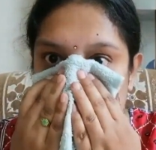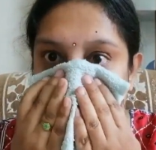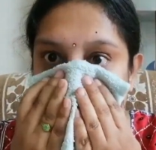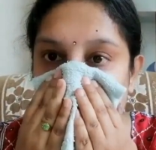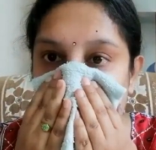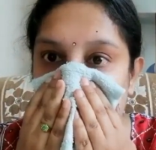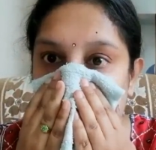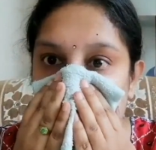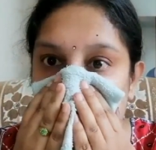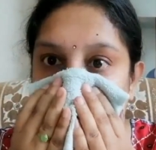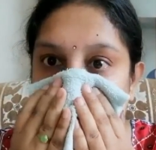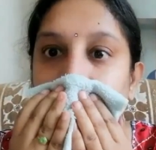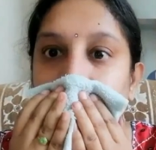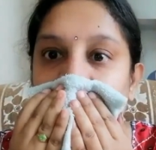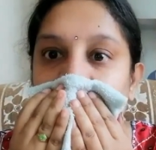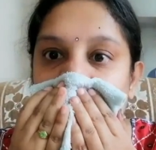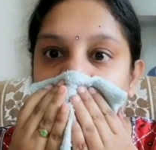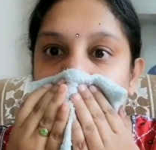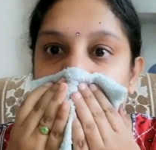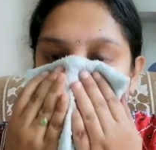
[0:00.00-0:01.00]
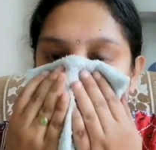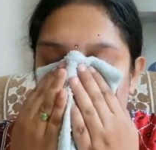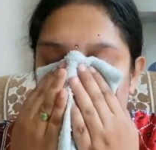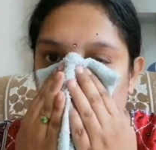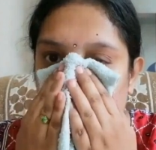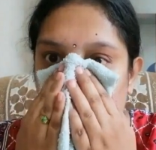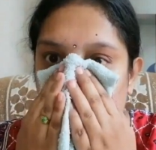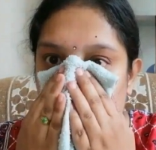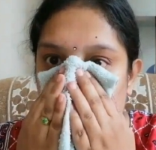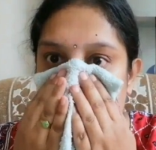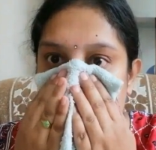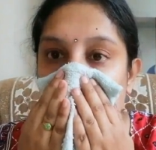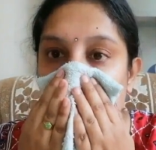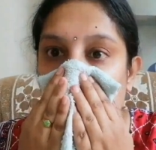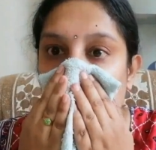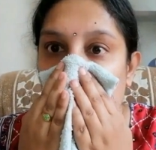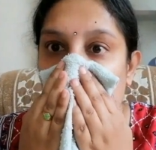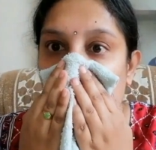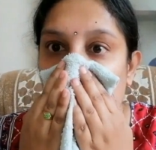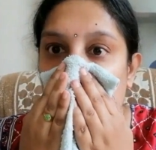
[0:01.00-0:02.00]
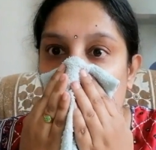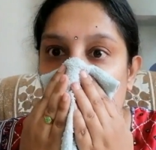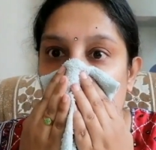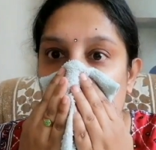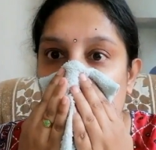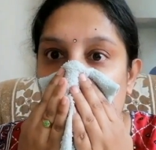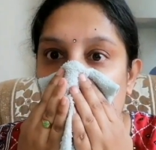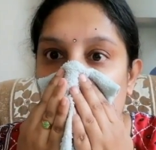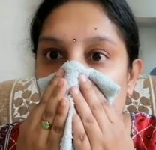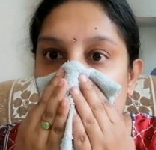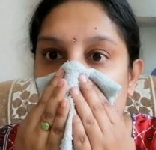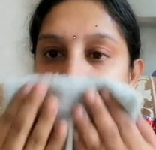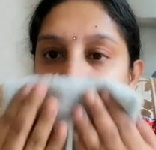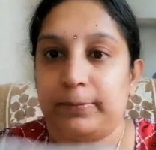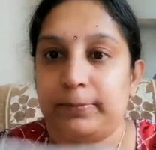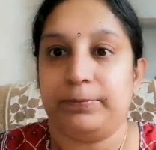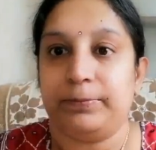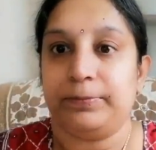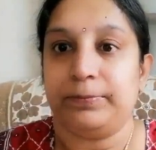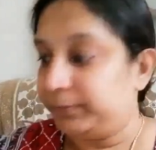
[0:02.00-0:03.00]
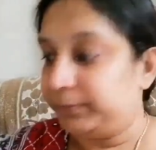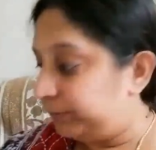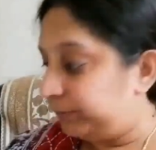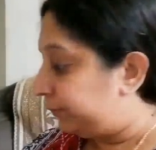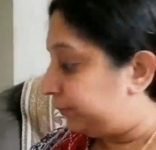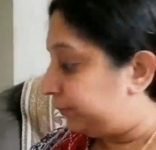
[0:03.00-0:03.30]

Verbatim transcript: ఒక వన్ మినిట్ పాటు ఎక్కువ